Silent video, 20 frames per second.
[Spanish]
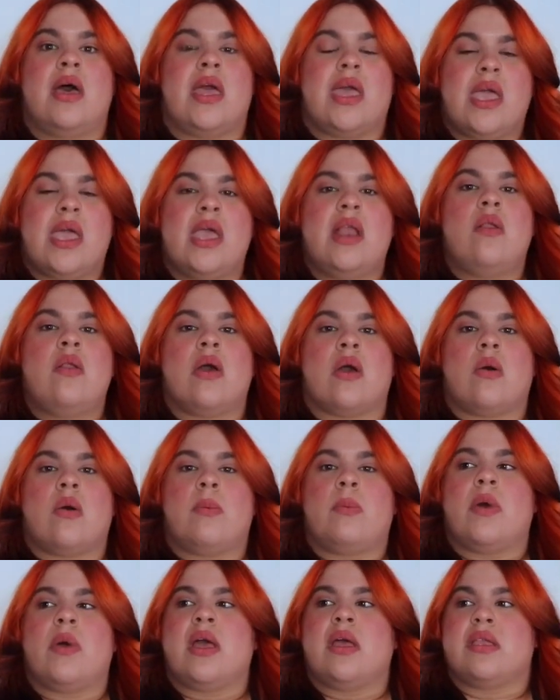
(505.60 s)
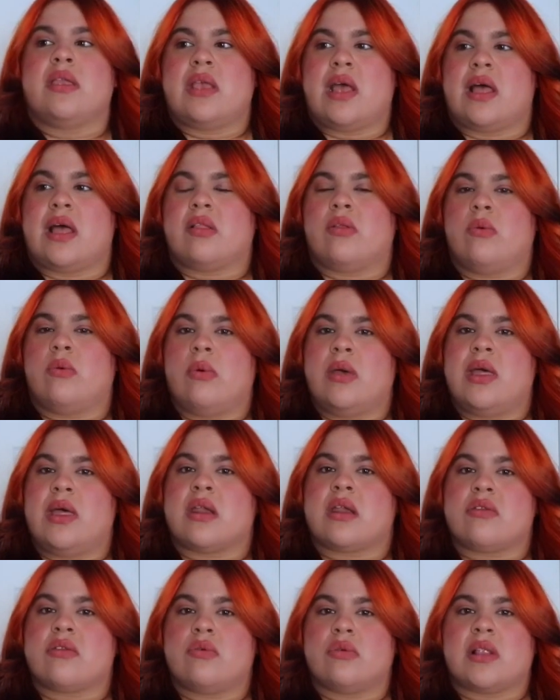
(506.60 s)
y luego pues ya tuve
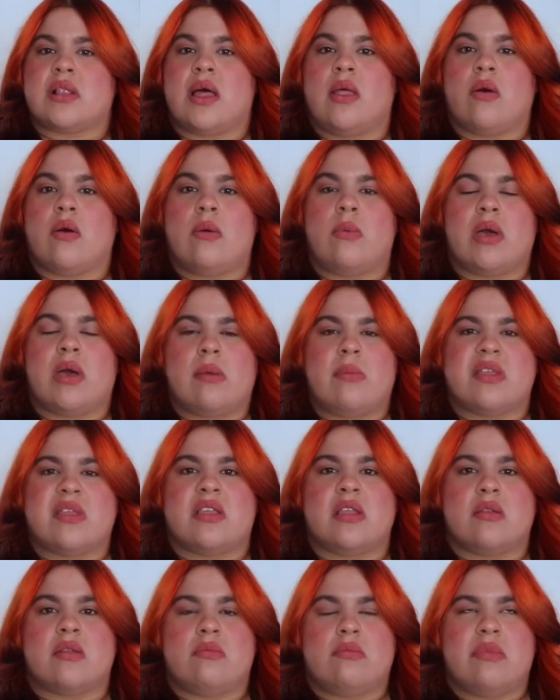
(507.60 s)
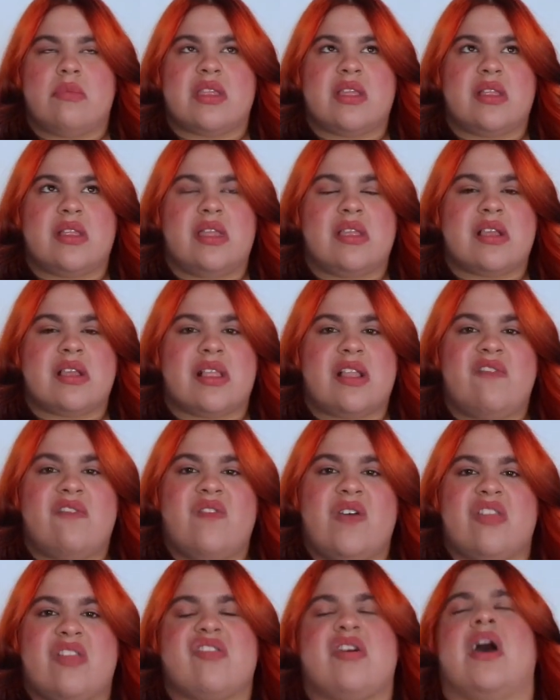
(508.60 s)
el resultado como que me, sentí
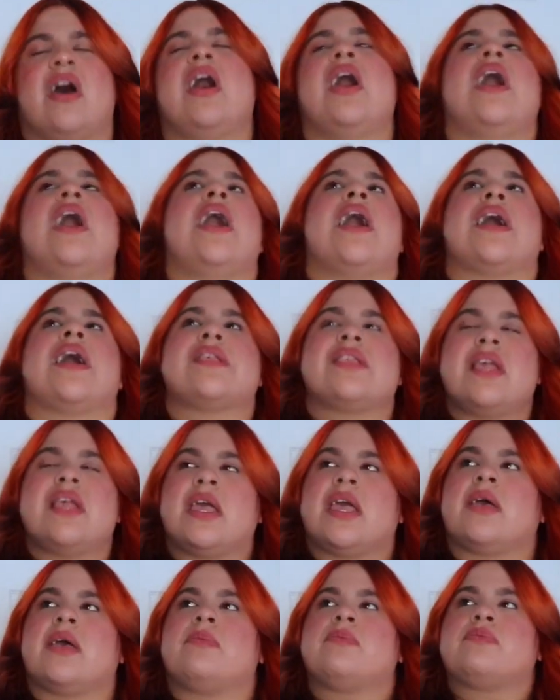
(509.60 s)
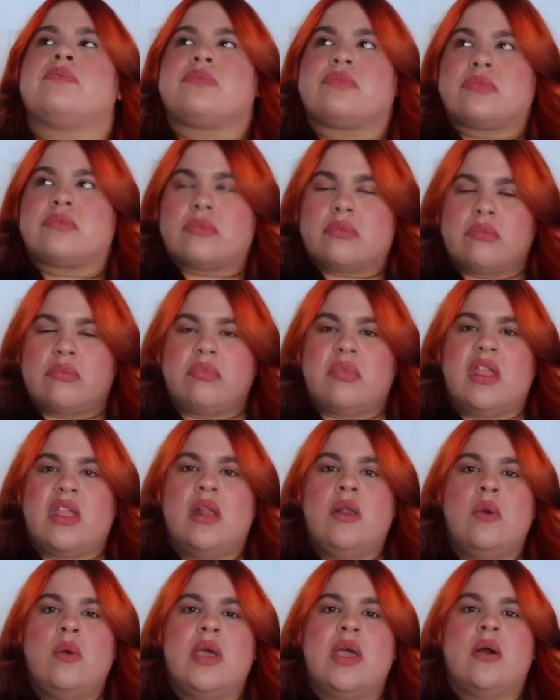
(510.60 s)
satisfecha así que
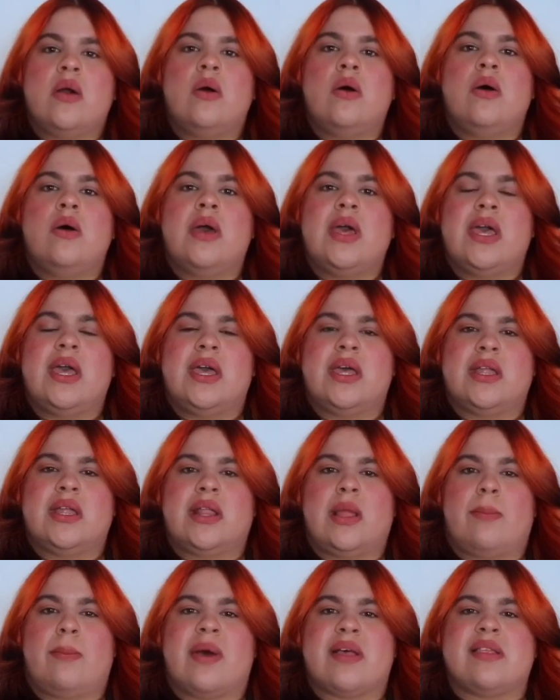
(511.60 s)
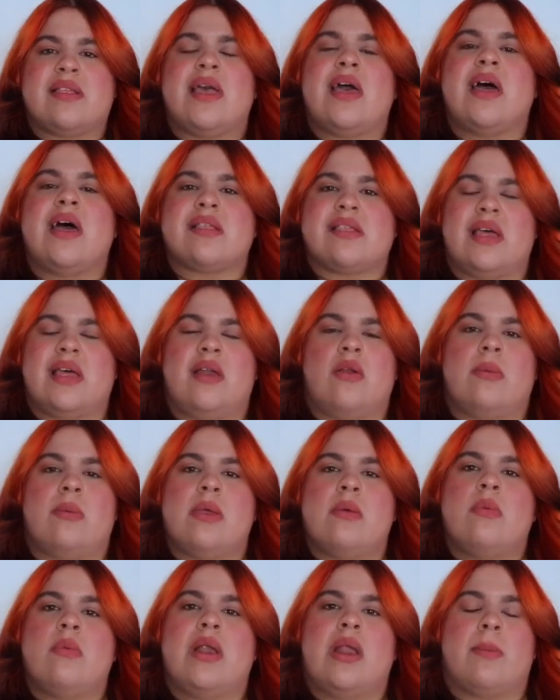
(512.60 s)
luego este pasé a hacer lo
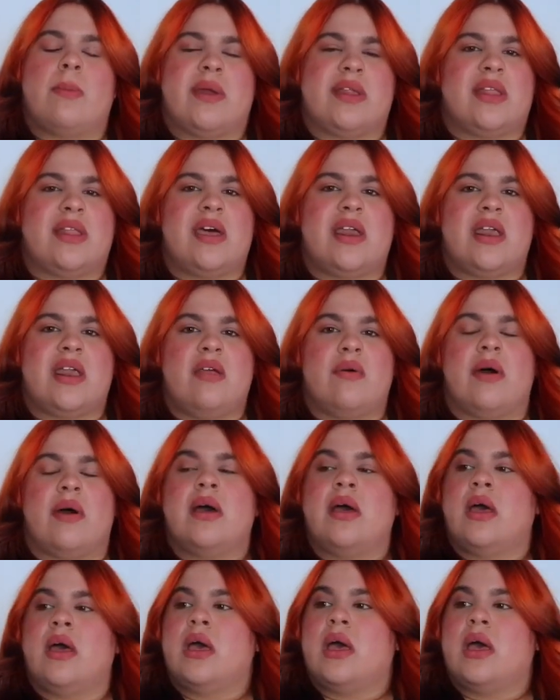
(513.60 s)
mismo en la parte de arriba